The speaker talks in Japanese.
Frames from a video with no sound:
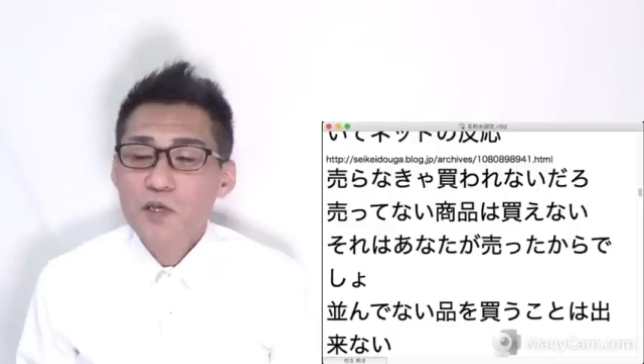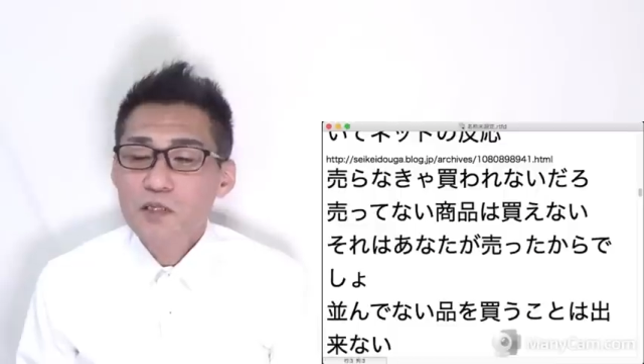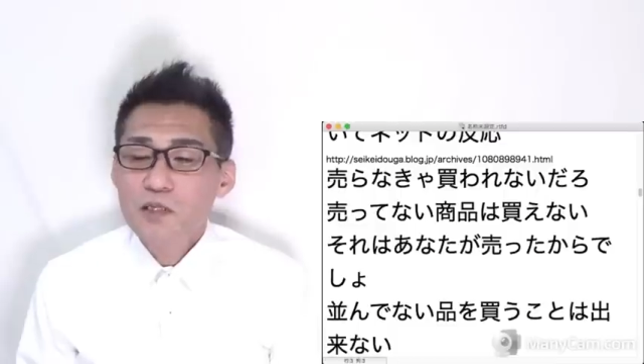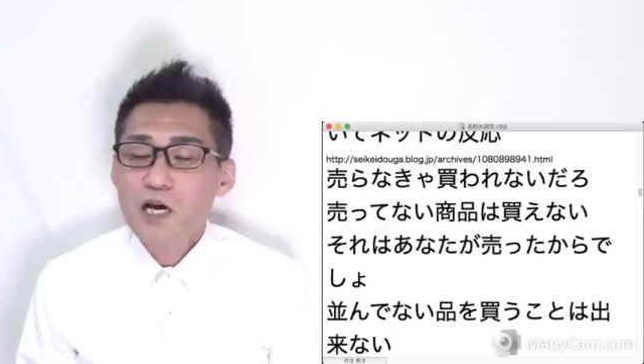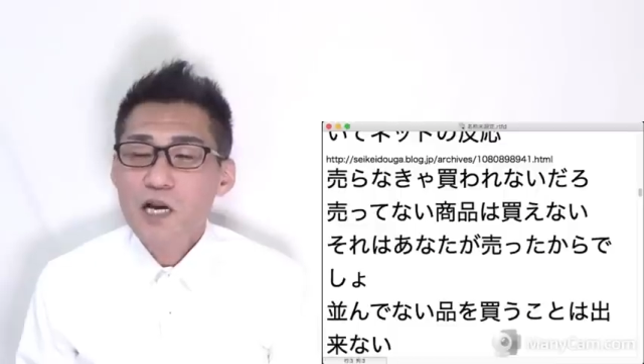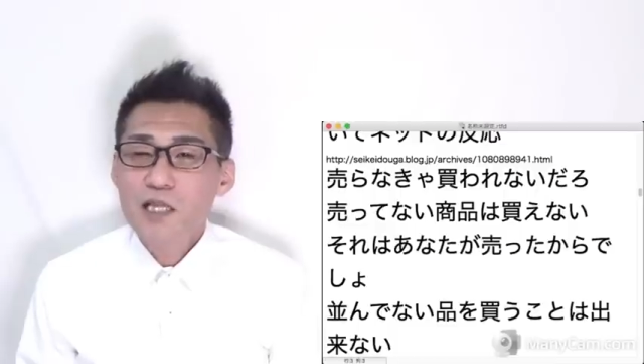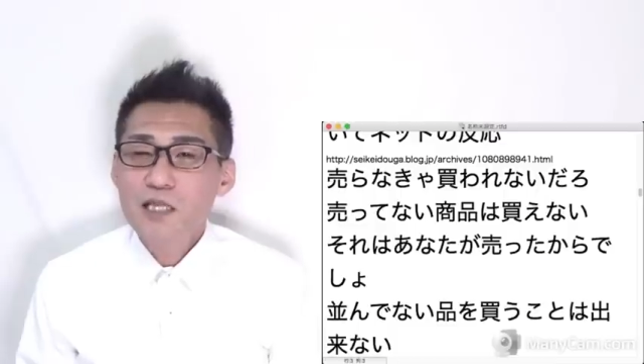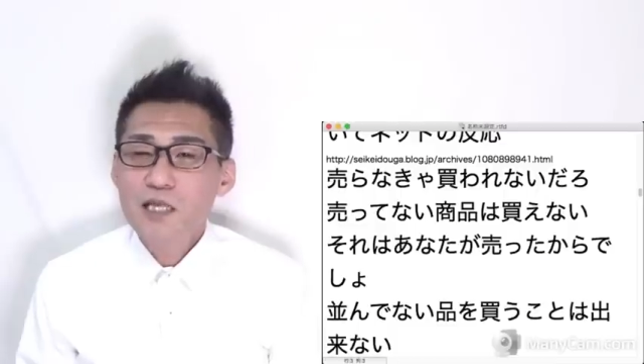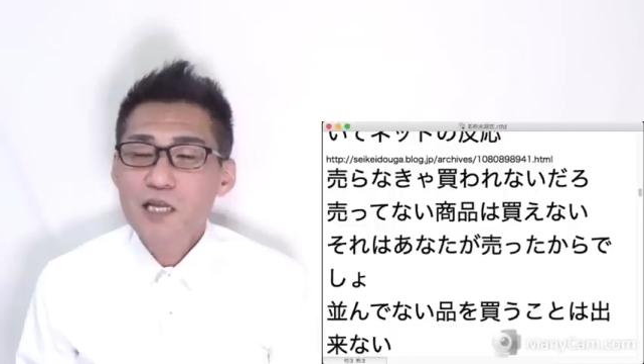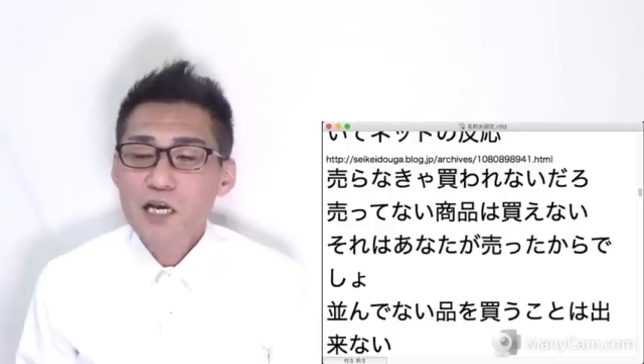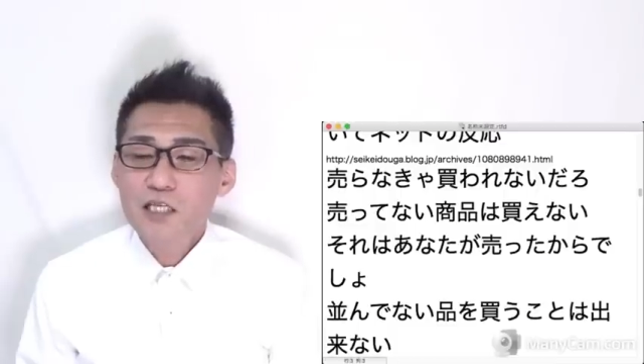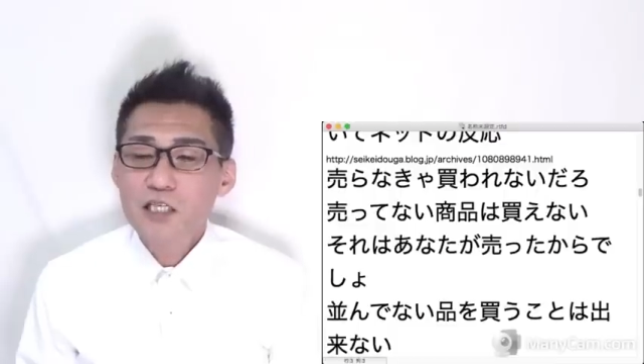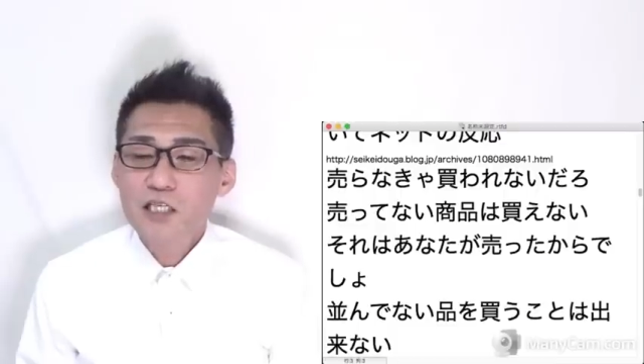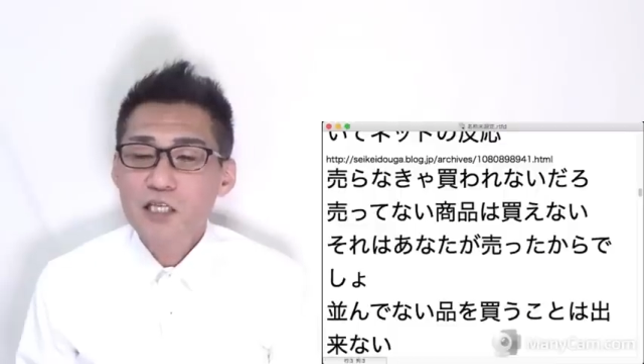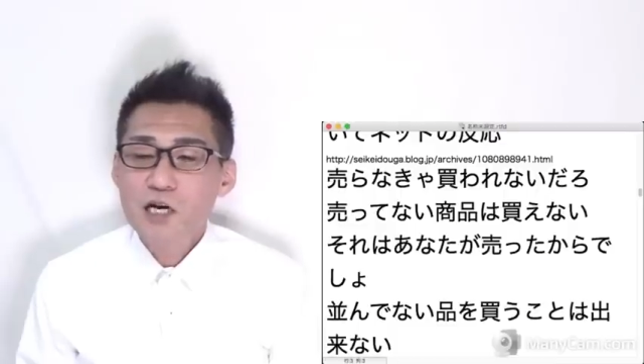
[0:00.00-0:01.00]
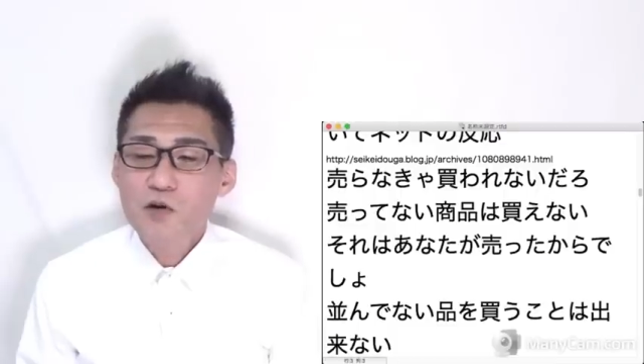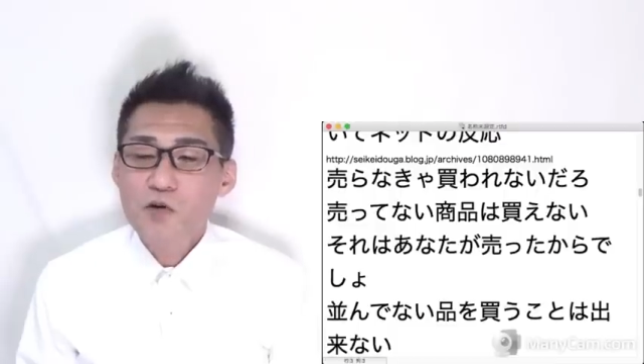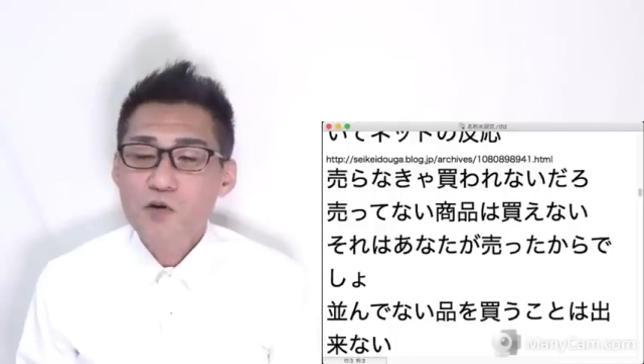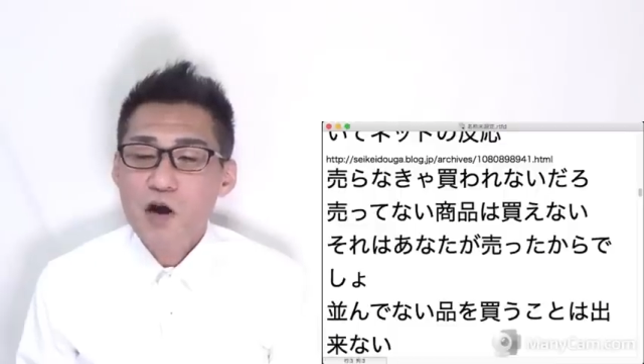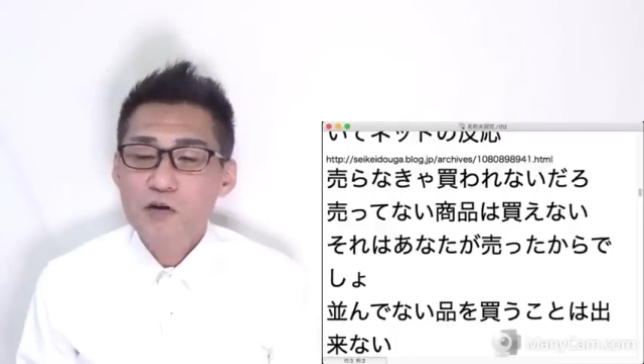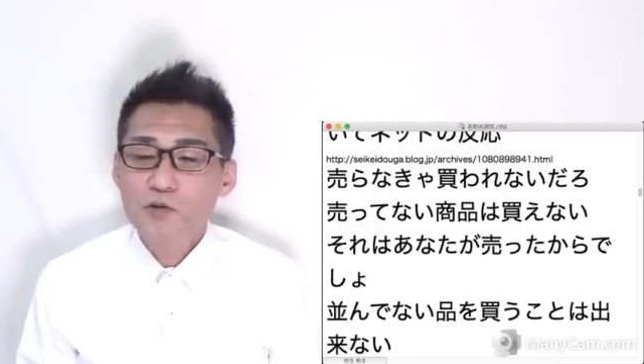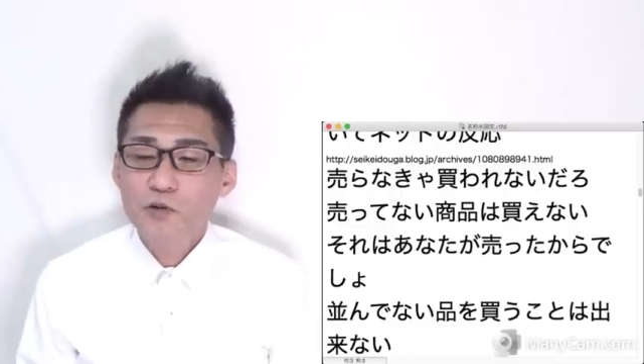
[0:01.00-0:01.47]
並んでない品を
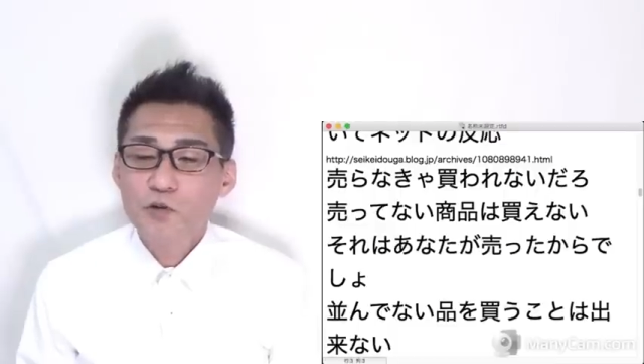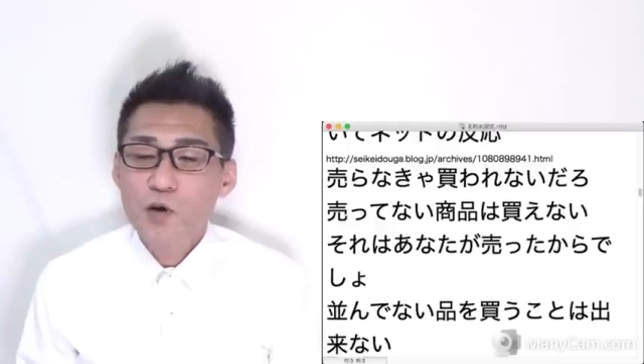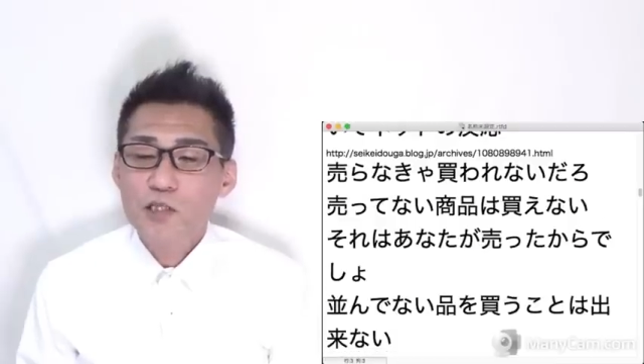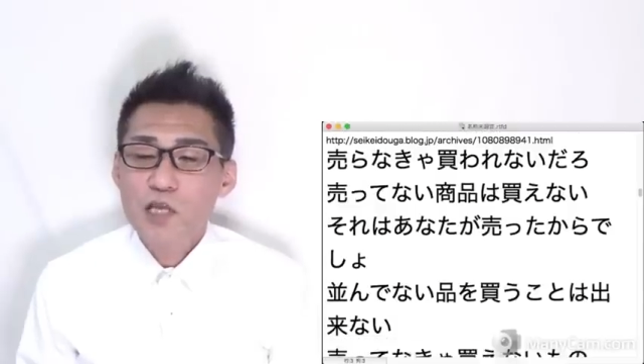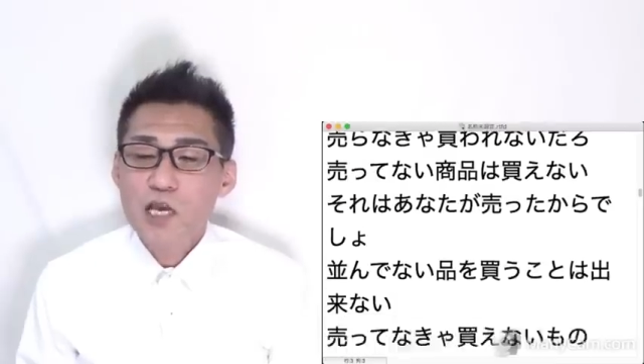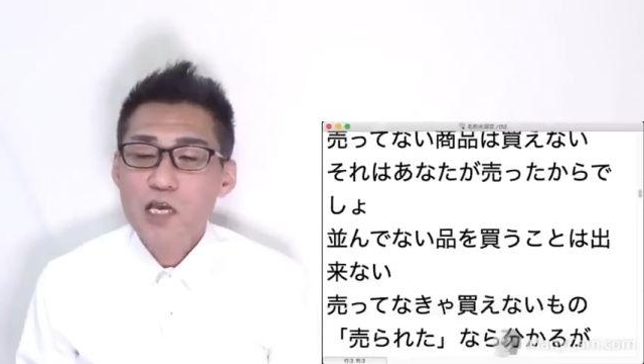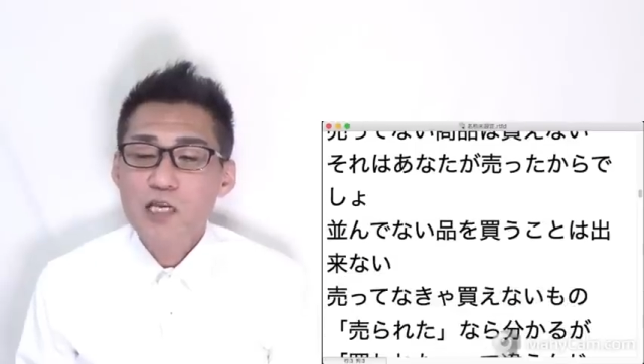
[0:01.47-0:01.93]
買うことはで